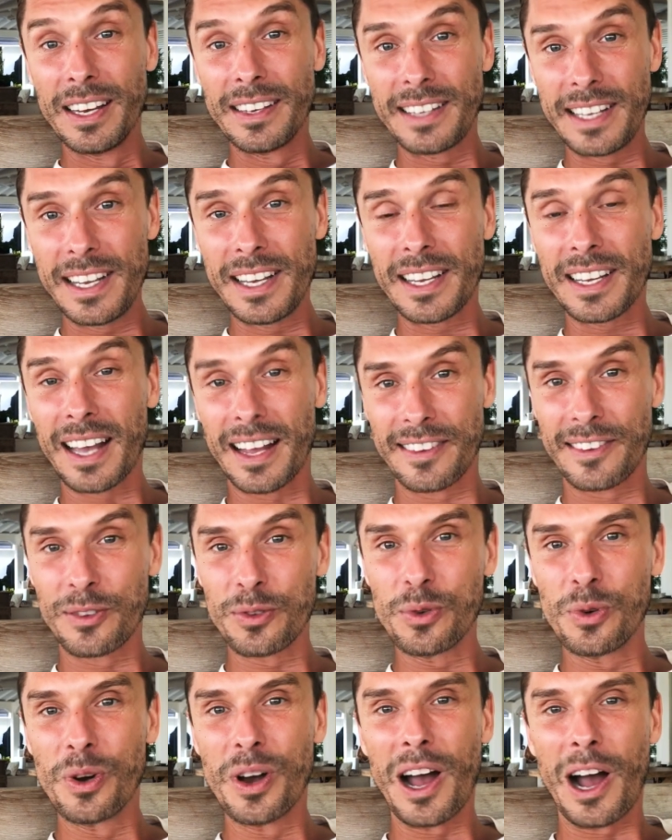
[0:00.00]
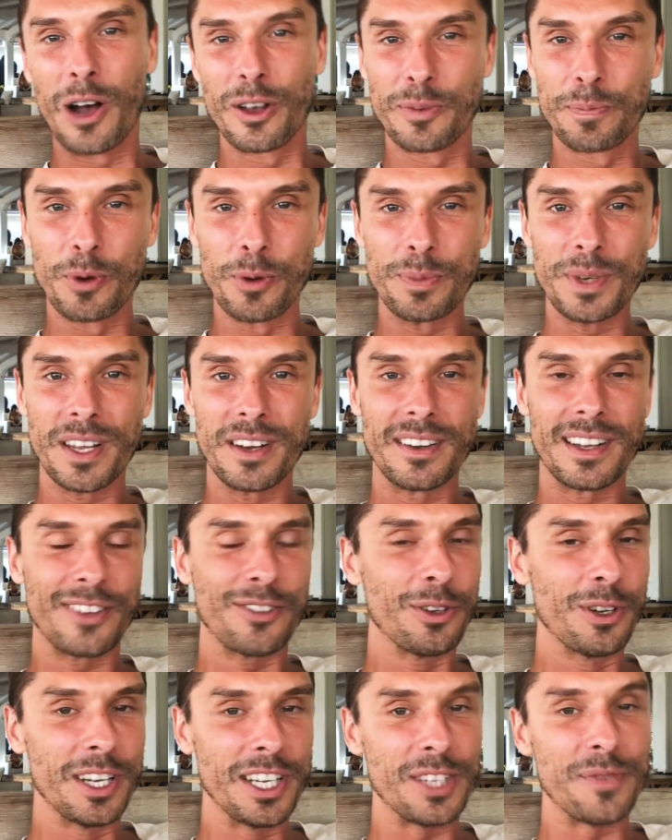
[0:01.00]
die kannst du ausprobieren.
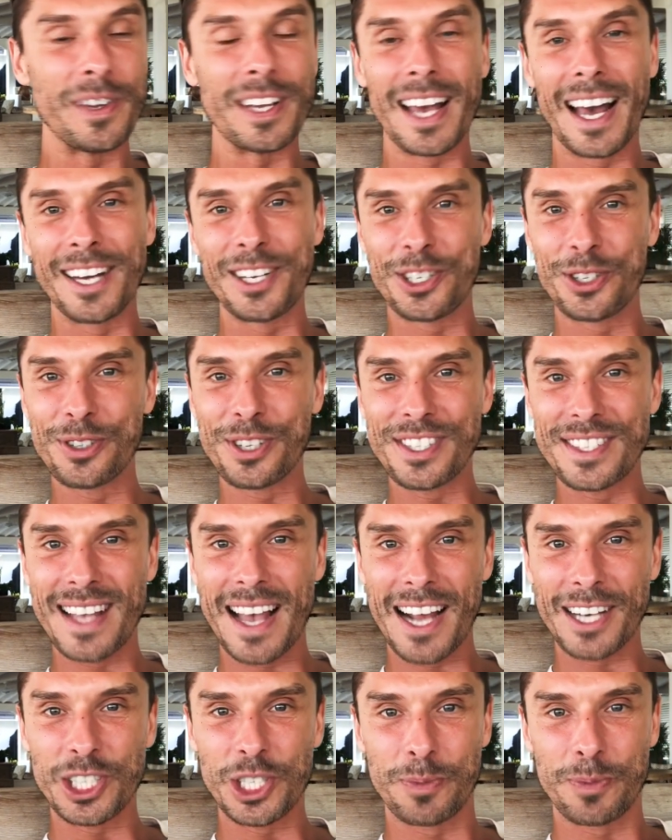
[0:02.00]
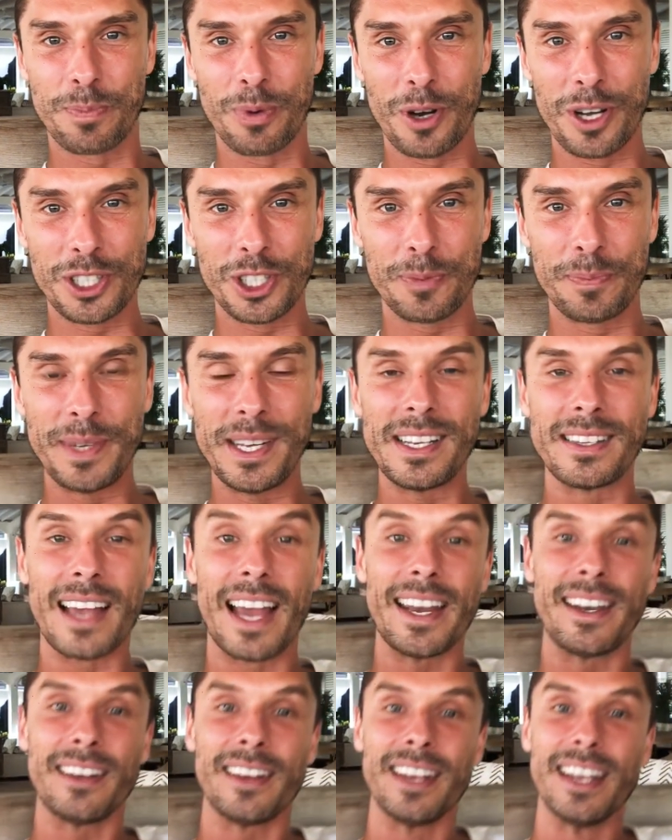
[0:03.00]
Natürlich, wie gerade schon gesagt, Sport spielt
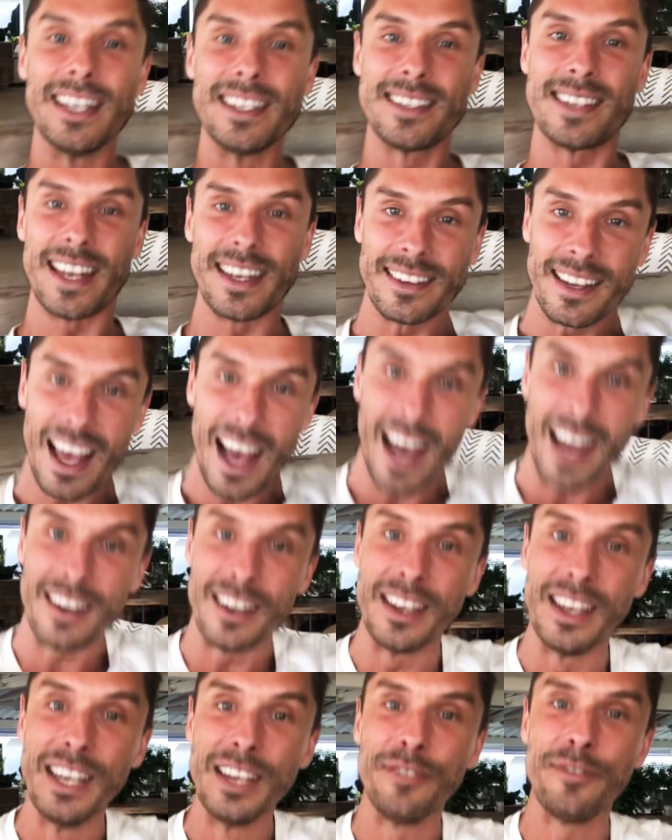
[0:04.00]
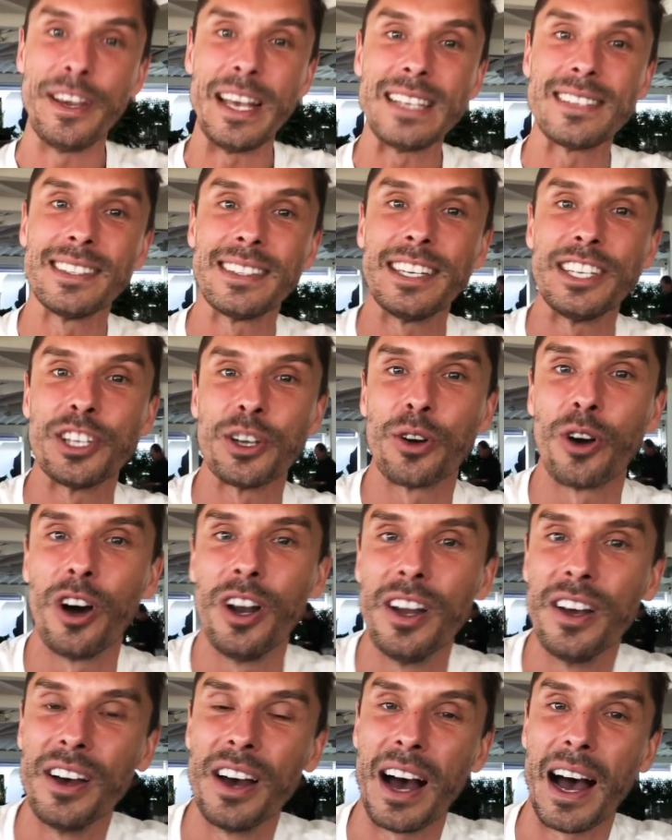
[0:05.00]
eine zentrale, wesentliche
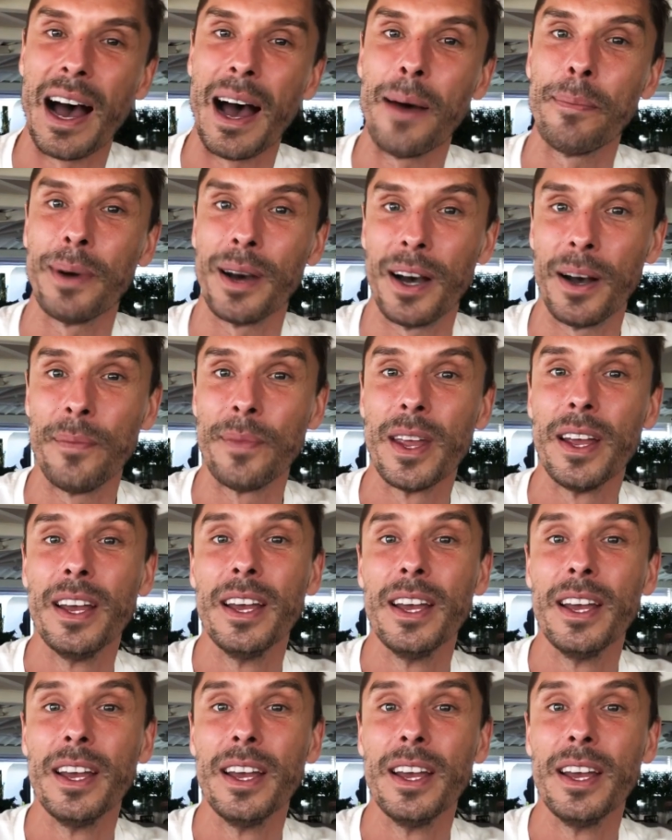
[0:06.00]
Rolle, aber